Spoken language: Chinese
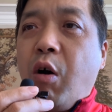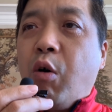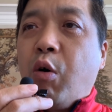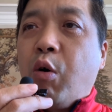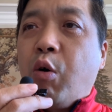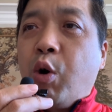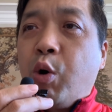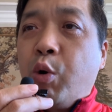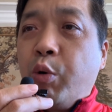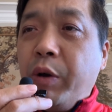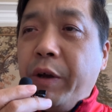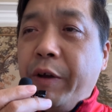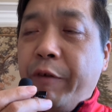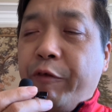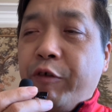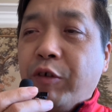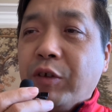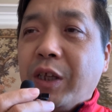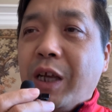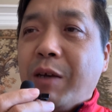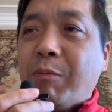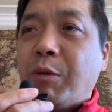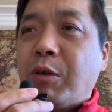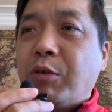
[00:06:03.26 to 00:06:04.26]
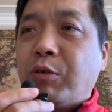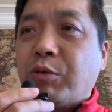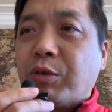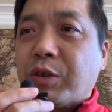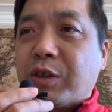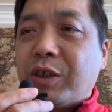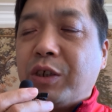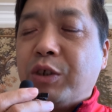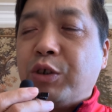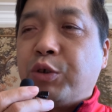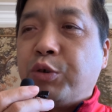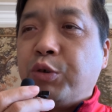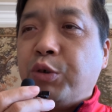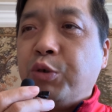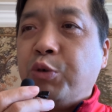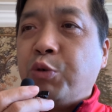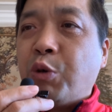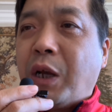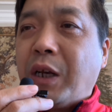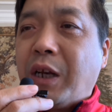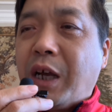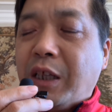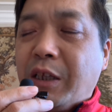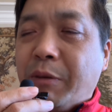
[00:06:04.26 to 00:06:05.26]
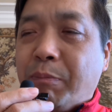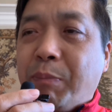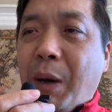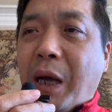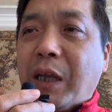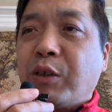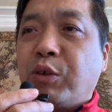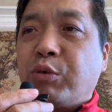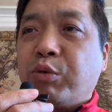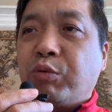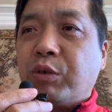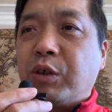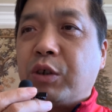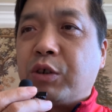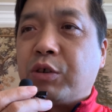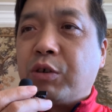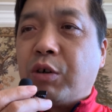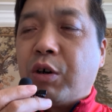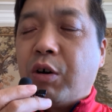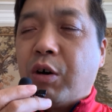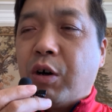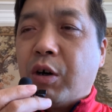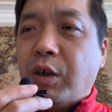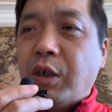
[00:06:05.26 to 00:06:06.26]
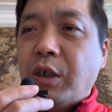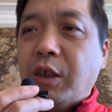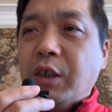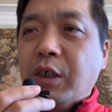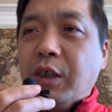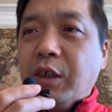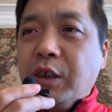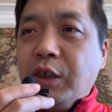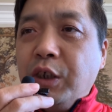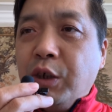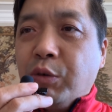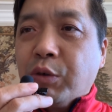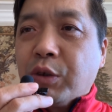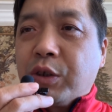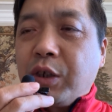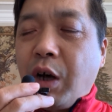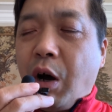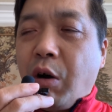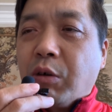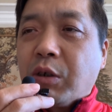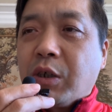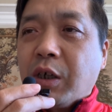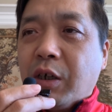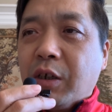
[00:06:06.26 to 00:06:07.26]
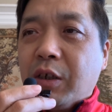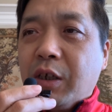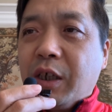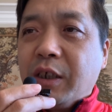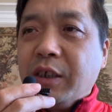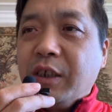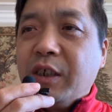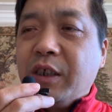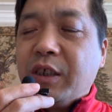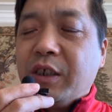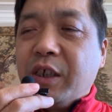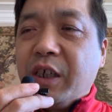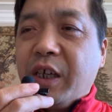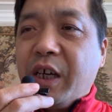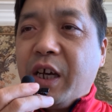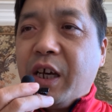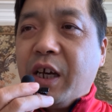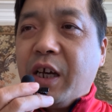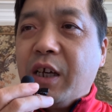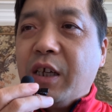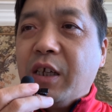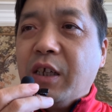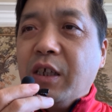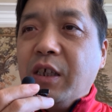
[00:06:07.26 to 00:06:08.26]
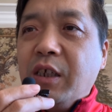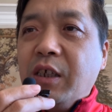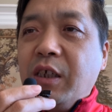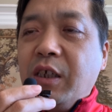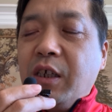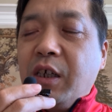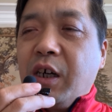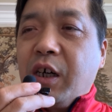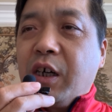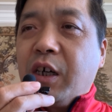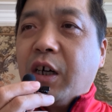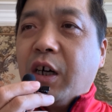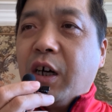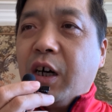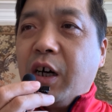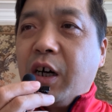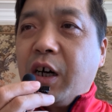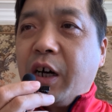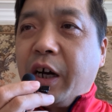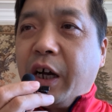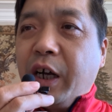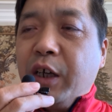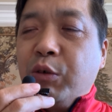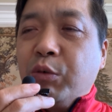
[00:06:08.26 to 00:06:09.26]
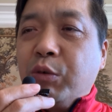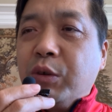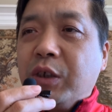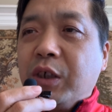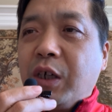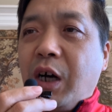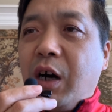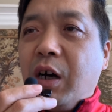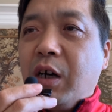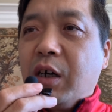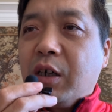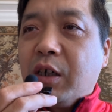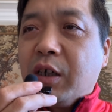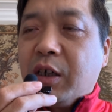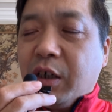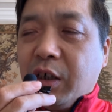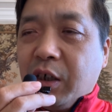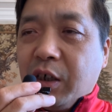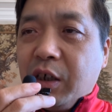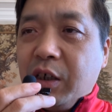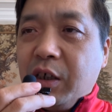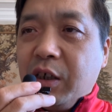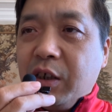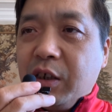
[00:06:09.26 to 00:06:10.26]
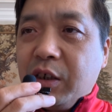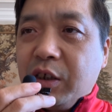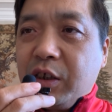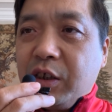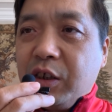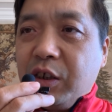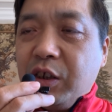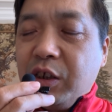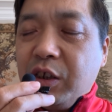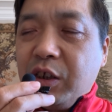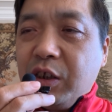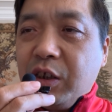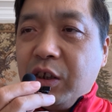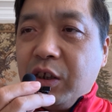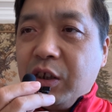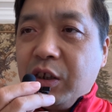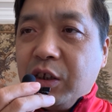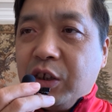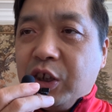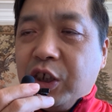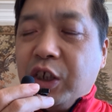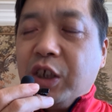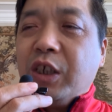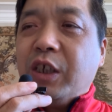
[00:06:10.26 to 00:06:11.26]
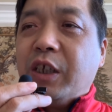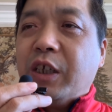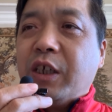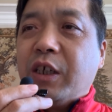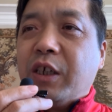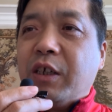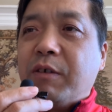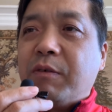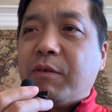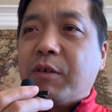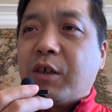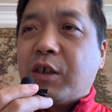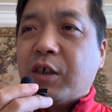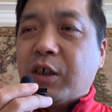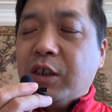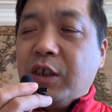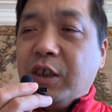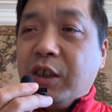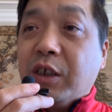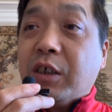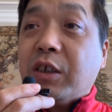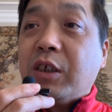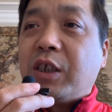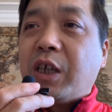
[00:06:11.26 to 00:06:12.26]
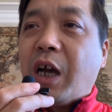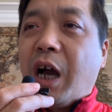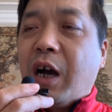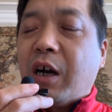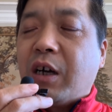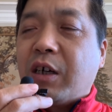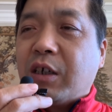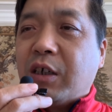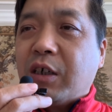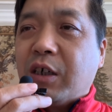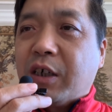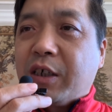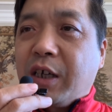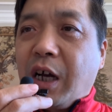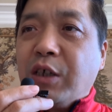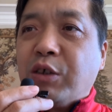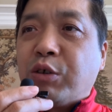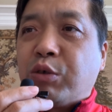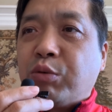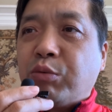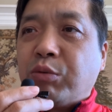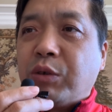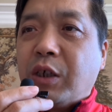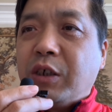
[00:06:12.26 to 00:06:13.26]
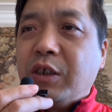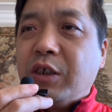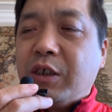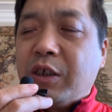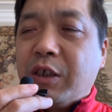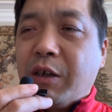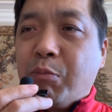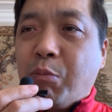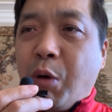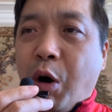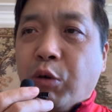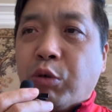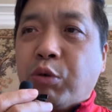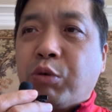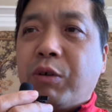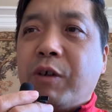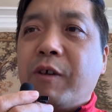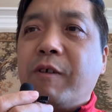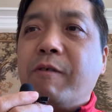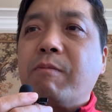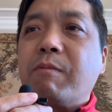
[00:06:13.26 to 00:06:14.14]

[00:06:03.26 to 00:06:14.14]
恢复内蒙古自治区原来的版图的时候，又造成了一些和黑龙江和。吉林和宁夏和甘肃的一些矛盾，